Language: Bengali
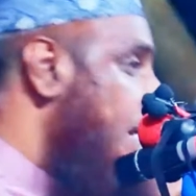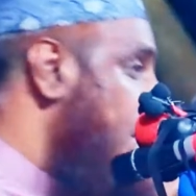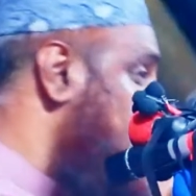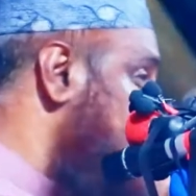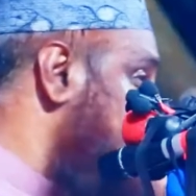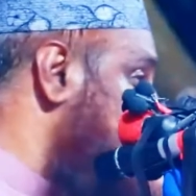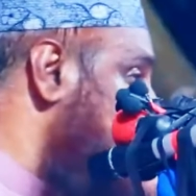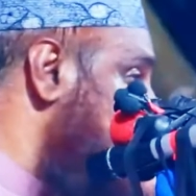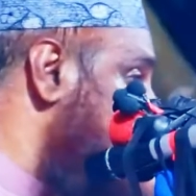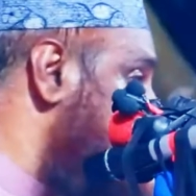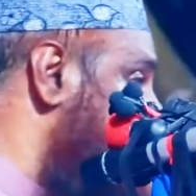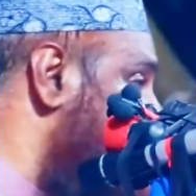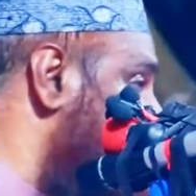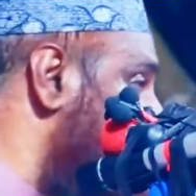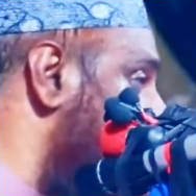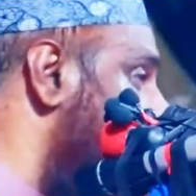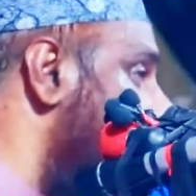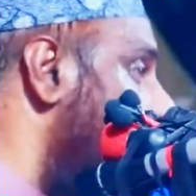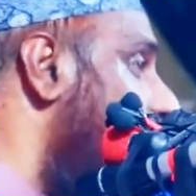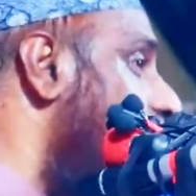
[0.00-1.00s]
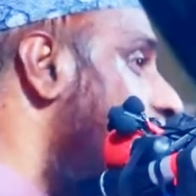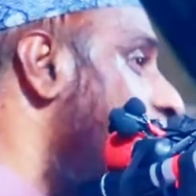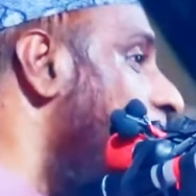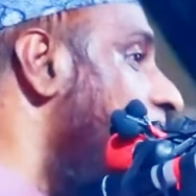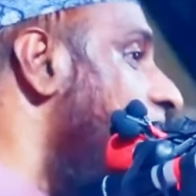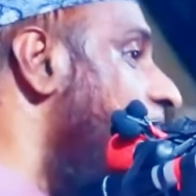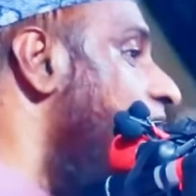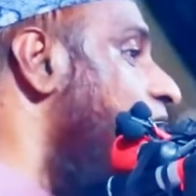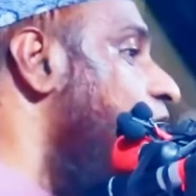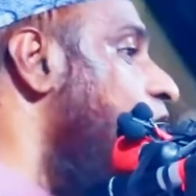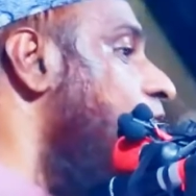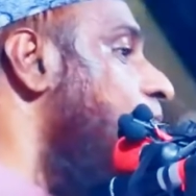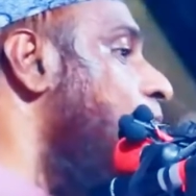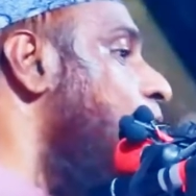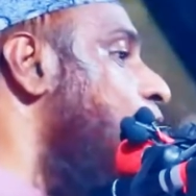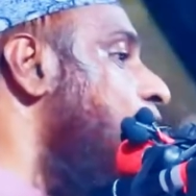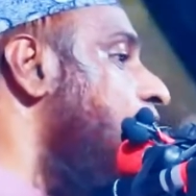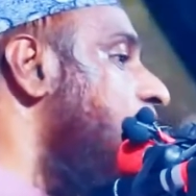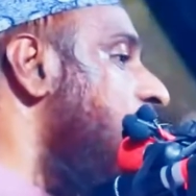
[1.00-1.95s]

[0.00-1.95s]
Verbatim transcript: এরা তিনজন যে চার ফ্যান দিয়ে গল্প